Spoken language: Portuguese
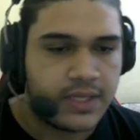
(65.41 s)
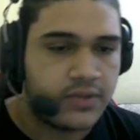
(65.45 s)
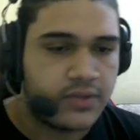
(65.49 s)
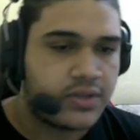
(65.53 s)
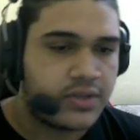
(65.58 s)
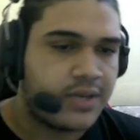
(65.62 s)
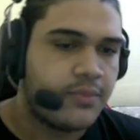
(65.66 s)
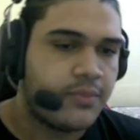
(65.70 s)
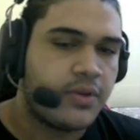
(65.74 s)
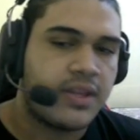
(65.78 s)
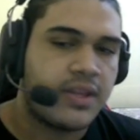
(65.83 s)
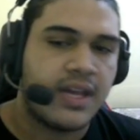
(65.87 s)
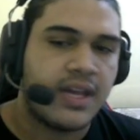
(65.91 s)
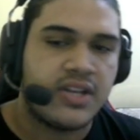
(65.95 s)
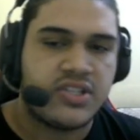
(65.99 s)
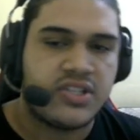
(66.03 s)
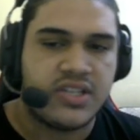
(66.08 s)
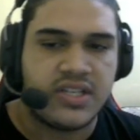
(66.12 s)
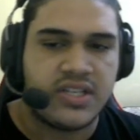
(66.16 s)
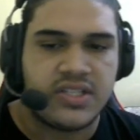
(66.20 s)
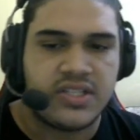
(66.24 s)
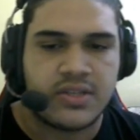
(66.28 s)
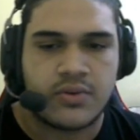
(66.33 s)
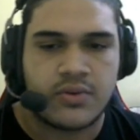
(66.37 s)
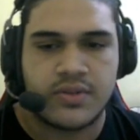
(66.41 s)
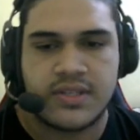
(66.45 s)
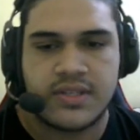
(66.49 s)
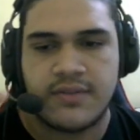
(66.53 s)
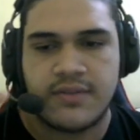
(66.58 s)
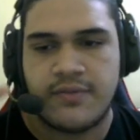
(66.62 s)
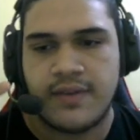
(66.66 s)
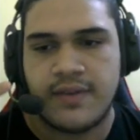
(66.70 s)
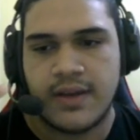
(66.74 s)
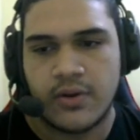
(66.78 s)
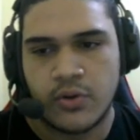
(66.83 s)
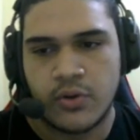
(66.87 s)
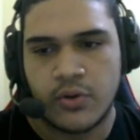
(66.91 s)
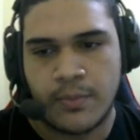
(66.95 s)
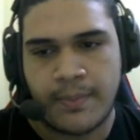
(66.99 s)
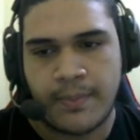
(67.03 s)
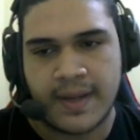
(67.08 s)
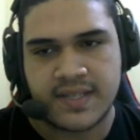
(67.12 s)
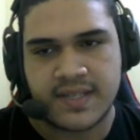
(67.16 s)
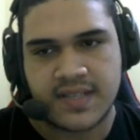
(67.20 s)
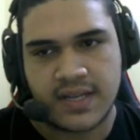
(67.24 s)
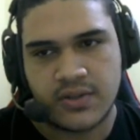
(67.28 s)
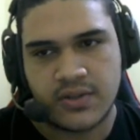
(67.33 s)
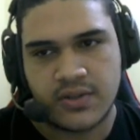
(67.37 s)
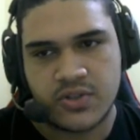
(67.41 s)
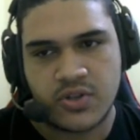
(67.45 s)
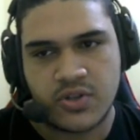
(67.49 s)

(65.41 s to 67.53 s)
Tanto que muita gente, inclusive eu no passado,